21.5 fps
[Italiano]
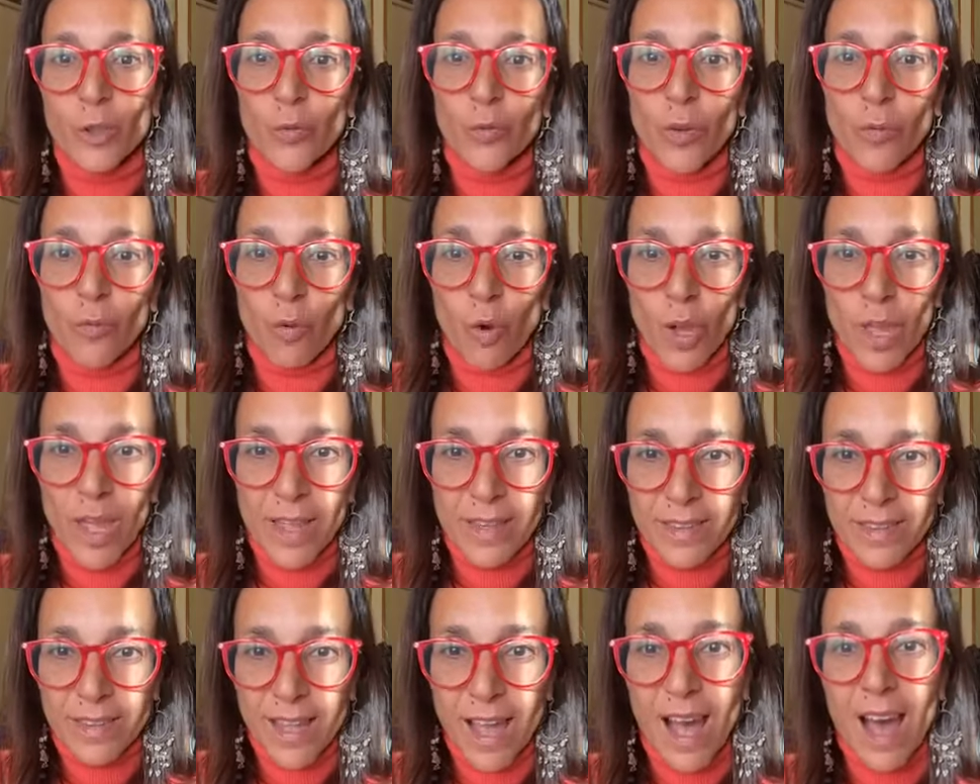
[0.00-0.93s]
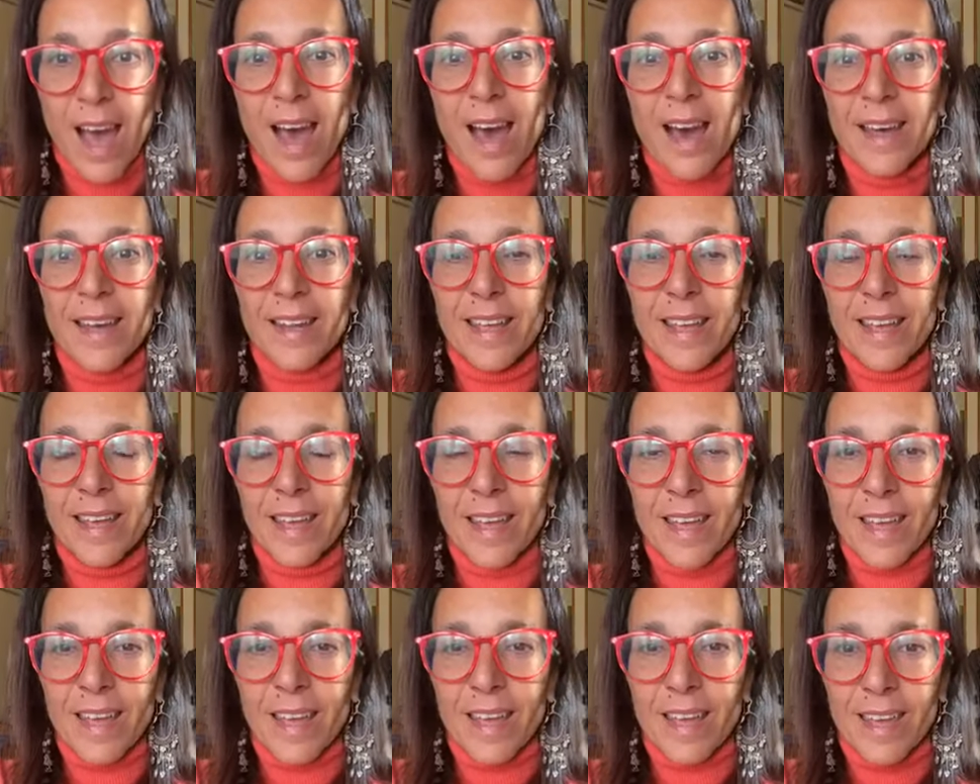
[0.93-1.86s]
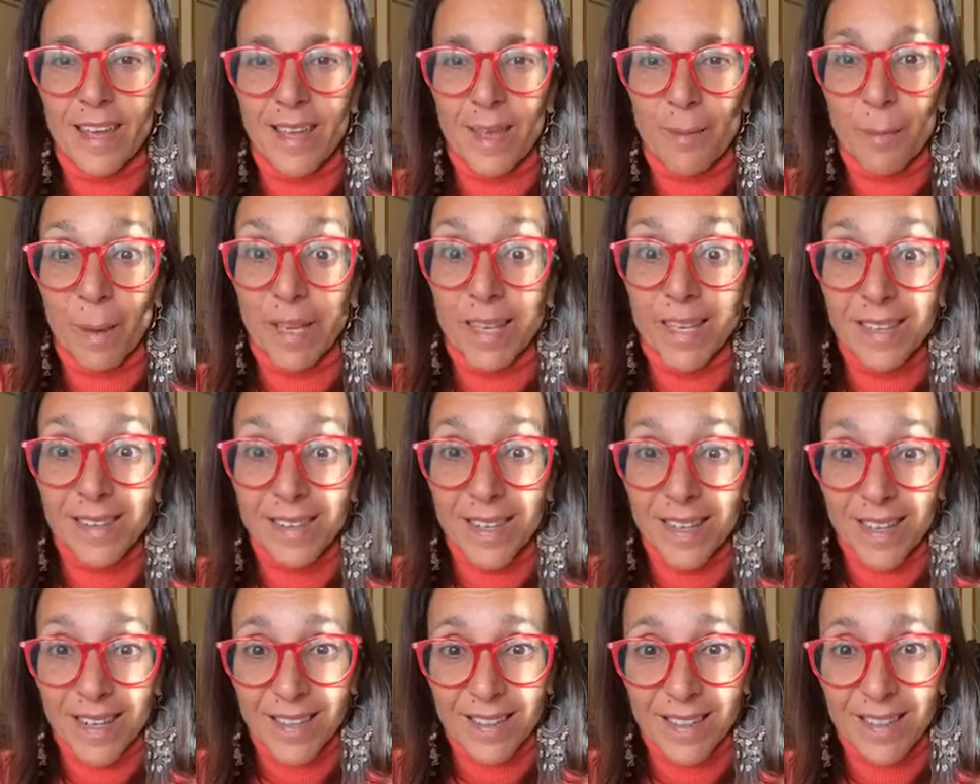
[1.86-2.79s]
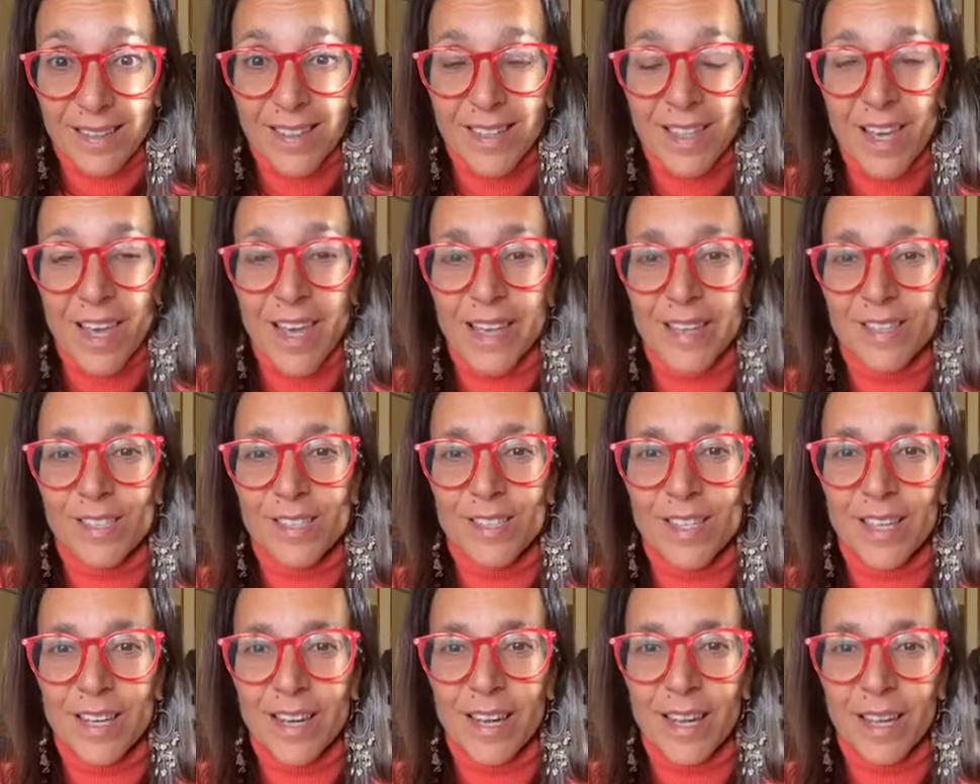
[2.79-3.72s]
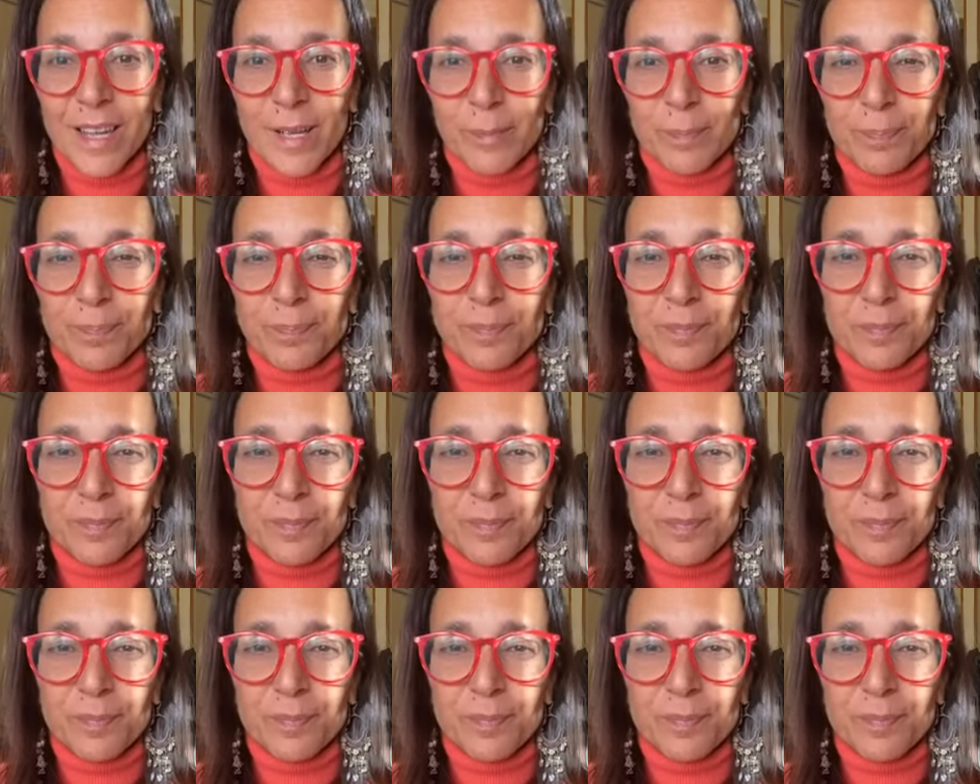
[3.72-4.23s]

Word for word: dove vuoi andare, eh, ma chi ti credi di essere,